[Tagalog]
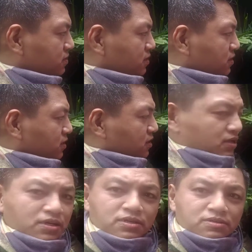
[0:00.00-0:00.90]
Matanda
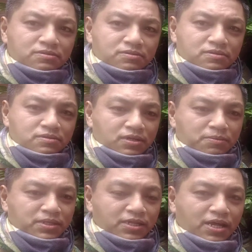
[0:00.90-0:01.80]
na na po.
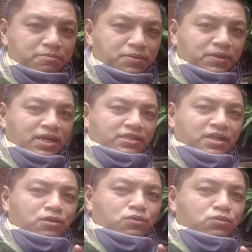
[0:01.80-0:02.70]
Matanda. Bibigyan natin
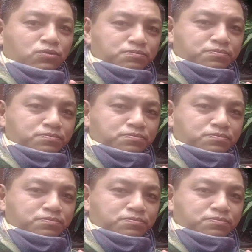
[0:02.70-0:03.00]
ng clue.